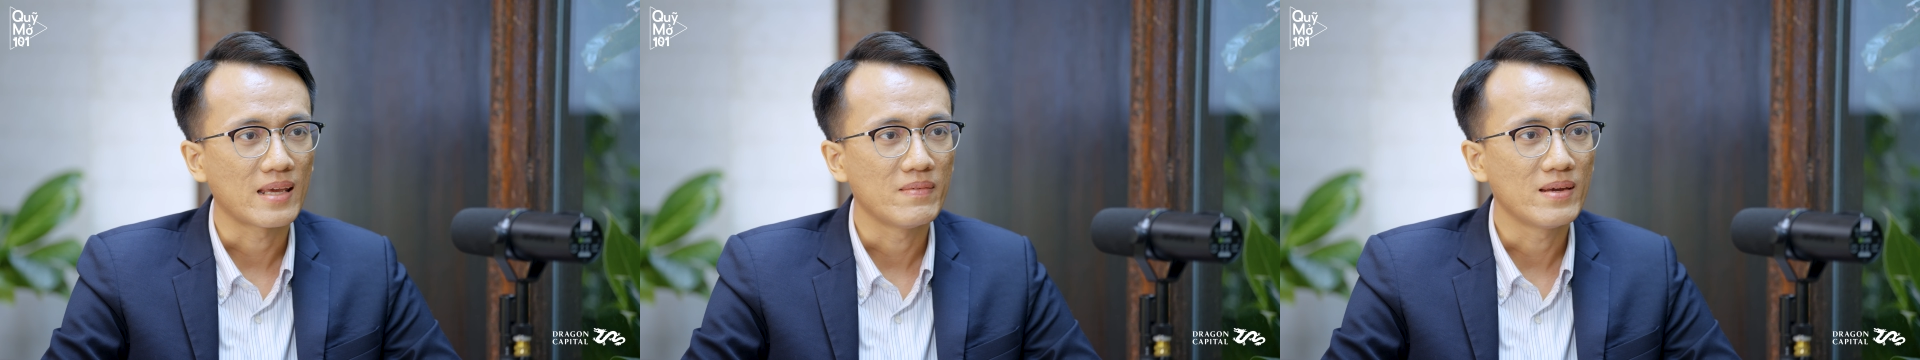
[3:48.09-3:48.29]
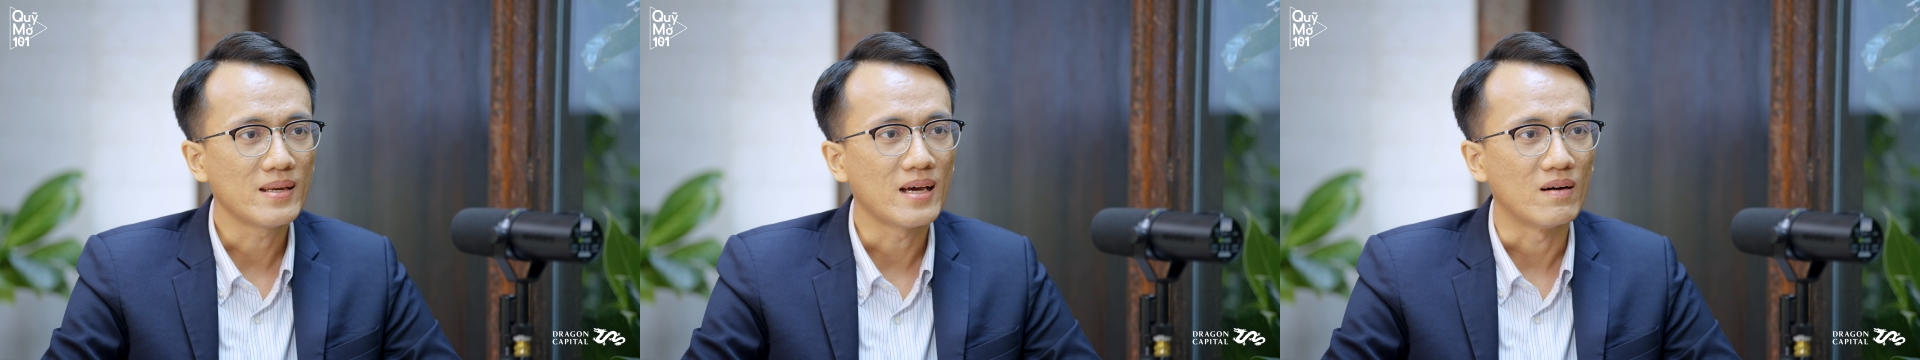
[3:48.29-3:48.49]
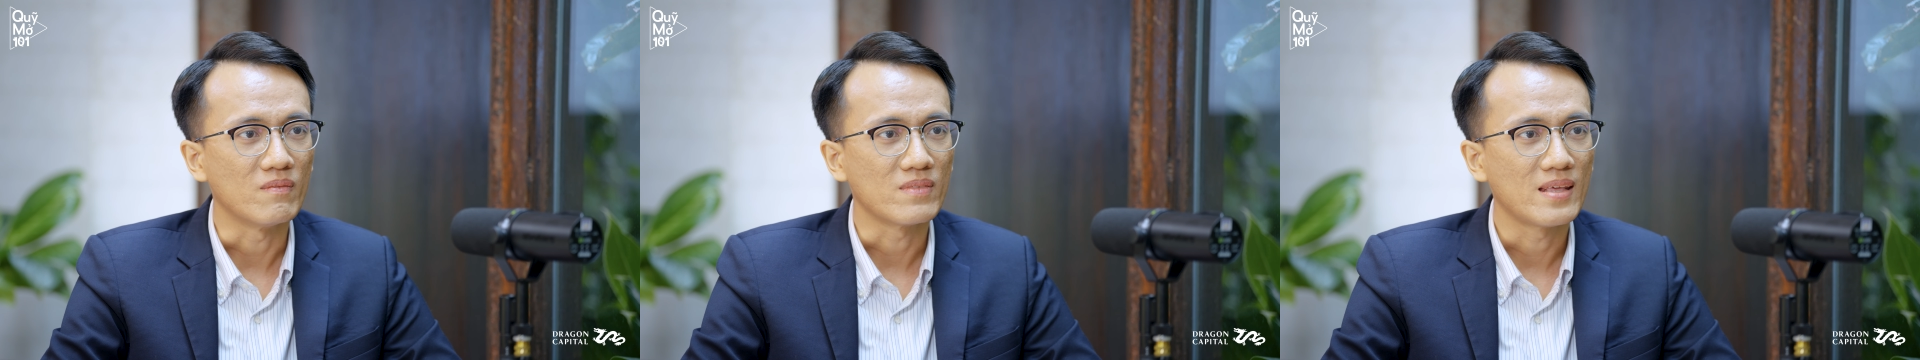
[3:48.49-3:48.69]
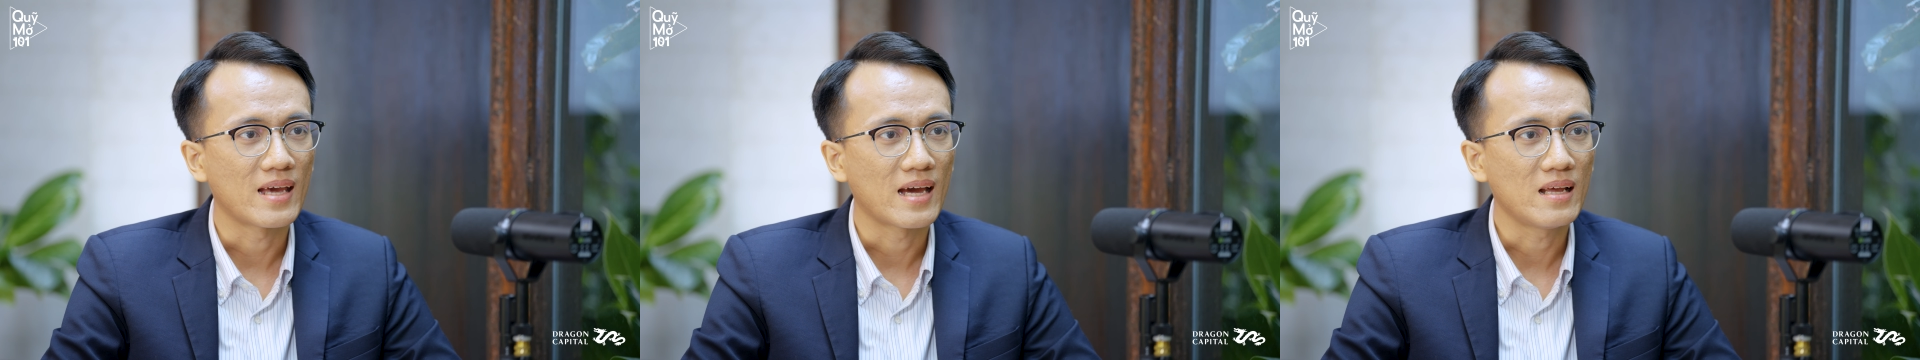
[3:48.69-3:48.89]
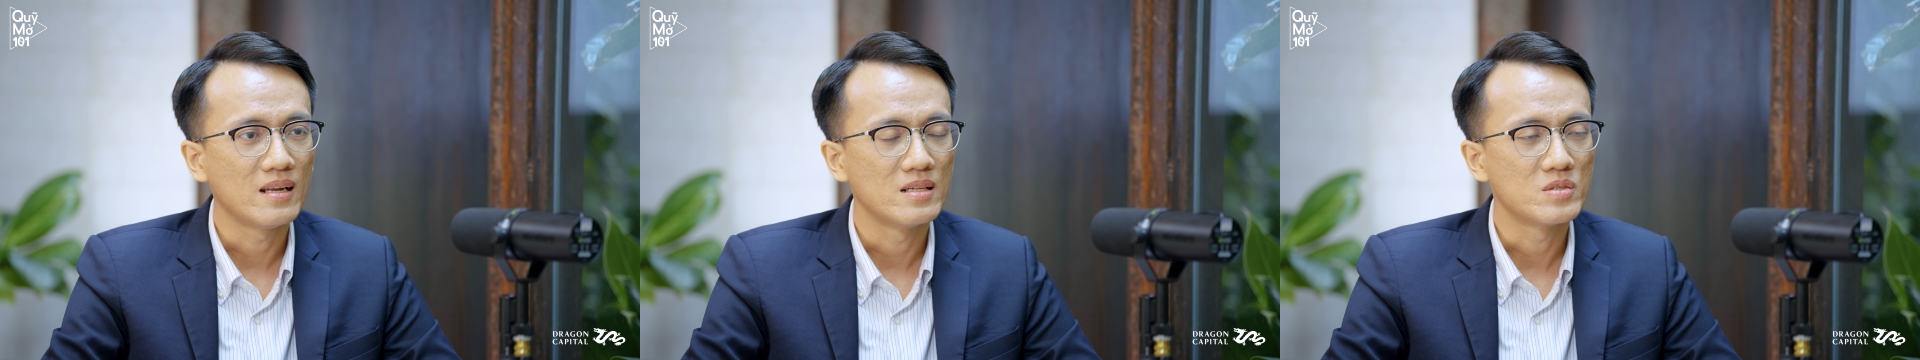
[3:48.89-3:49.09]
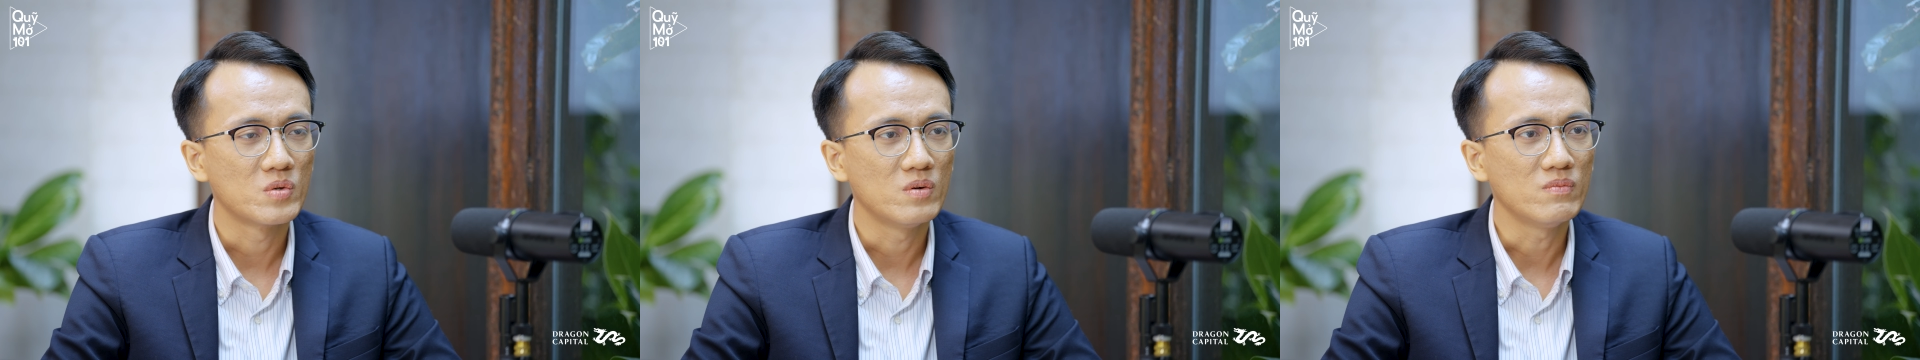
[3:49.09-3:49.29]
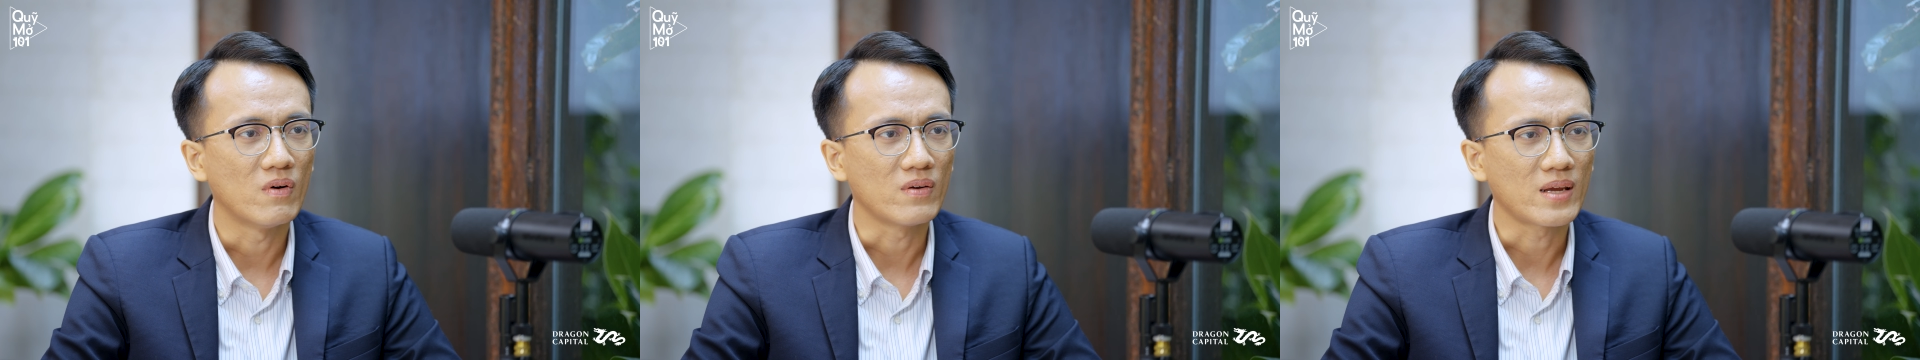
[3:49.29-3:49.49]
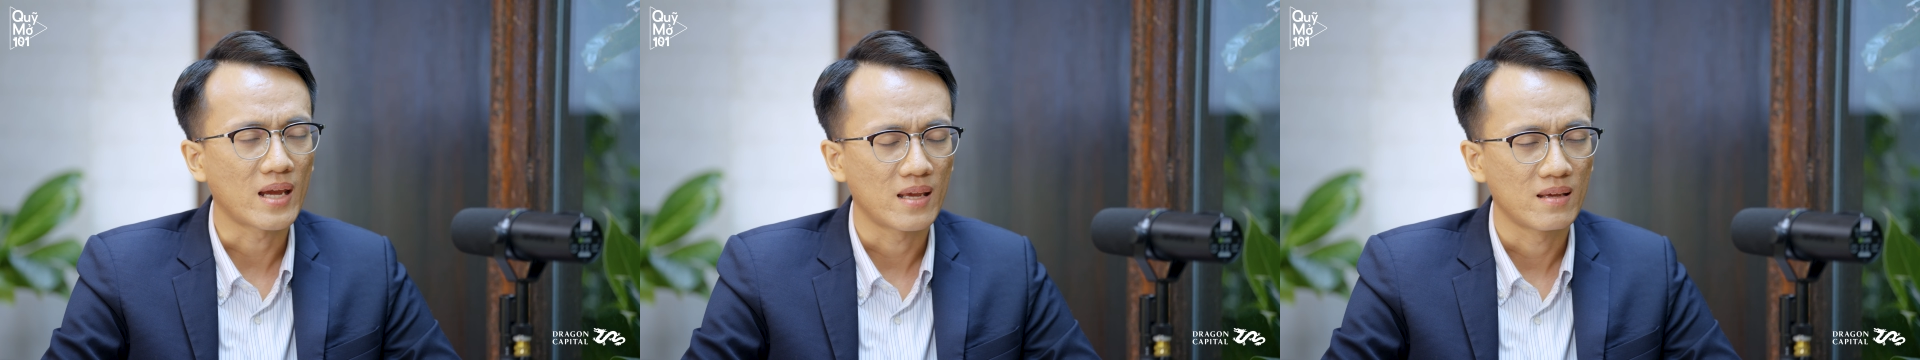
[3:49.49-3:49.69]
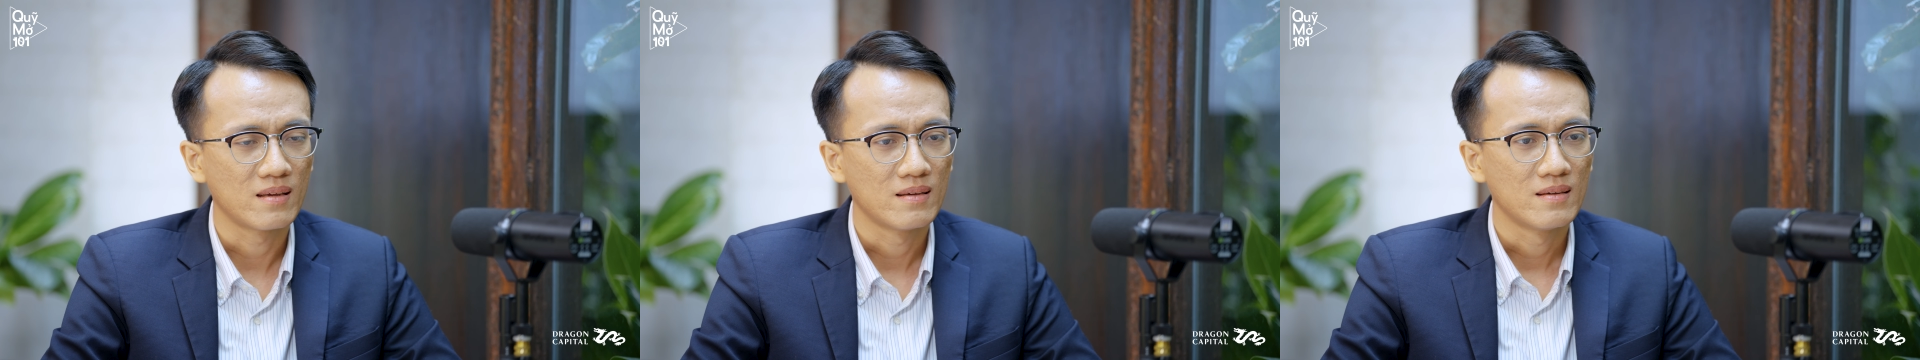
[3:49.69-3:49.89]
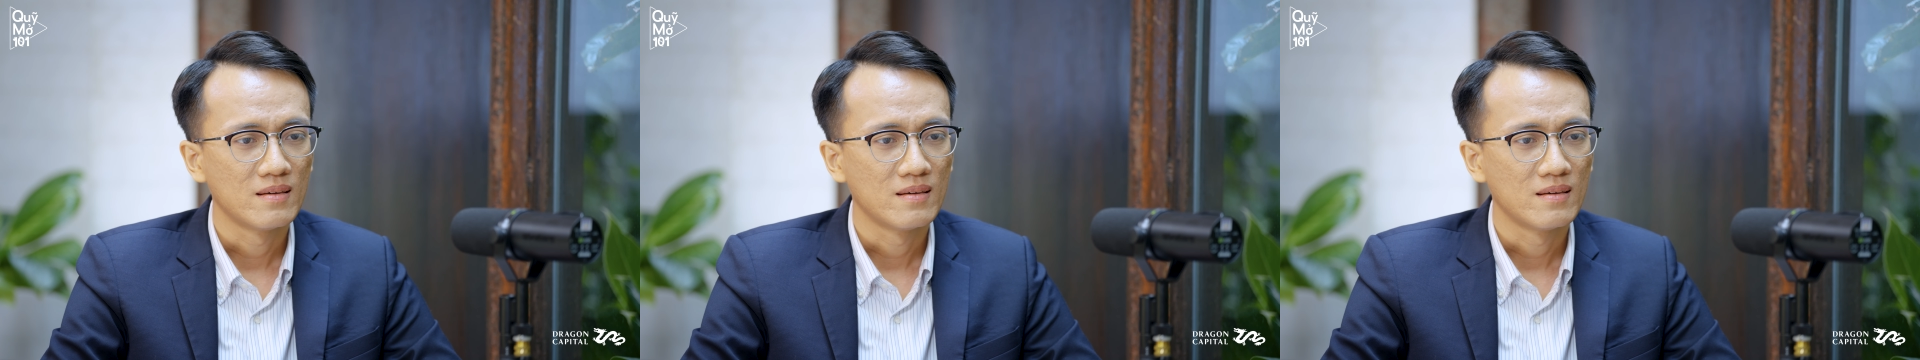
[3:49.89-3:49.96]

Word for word: cái biến động giá lên xuống mỗi ngày